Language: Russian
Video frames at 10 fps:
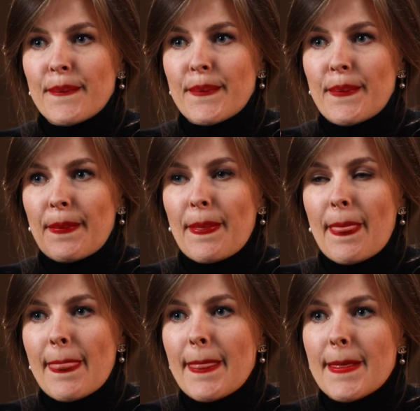тогда тебе
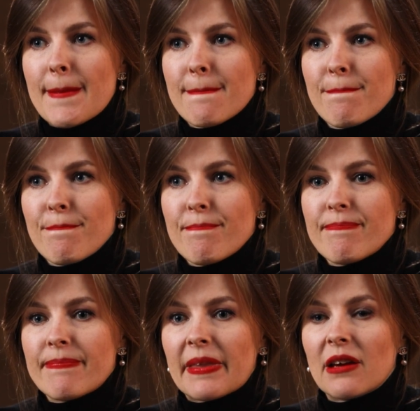личный бренд?
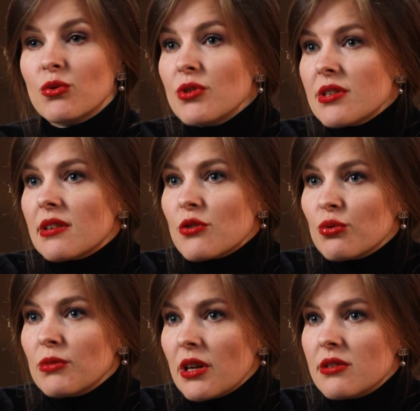Кто тебе сказал,
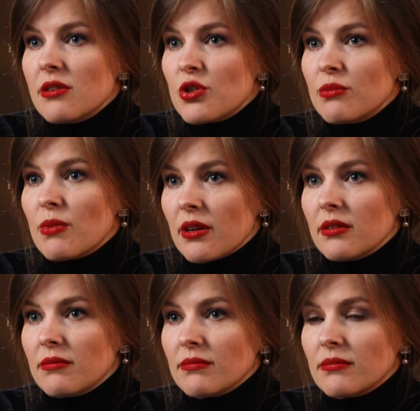что у меня есть личный бренд?
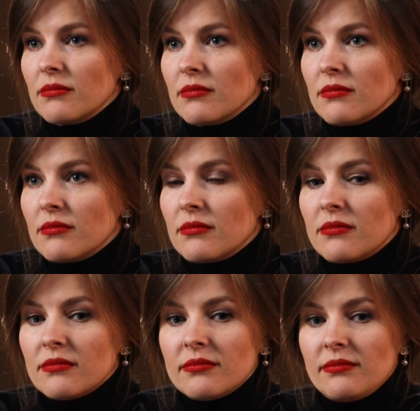У тебя есть личный бренд.
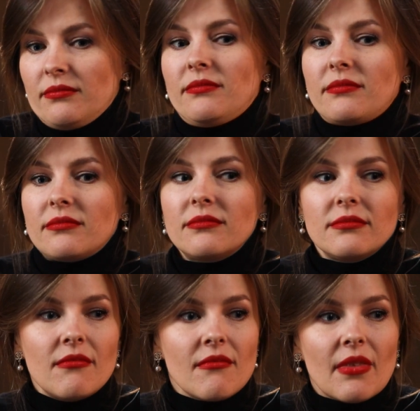
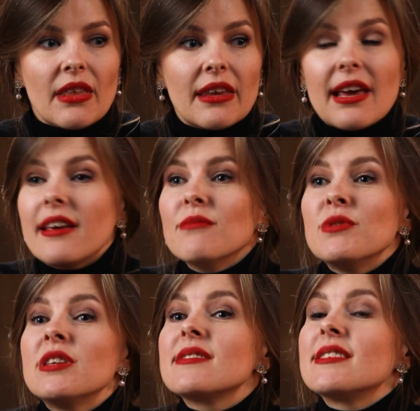Я им
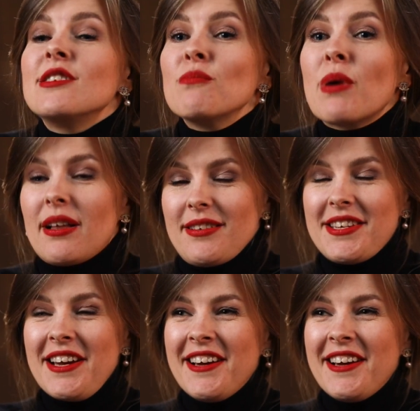не занималась.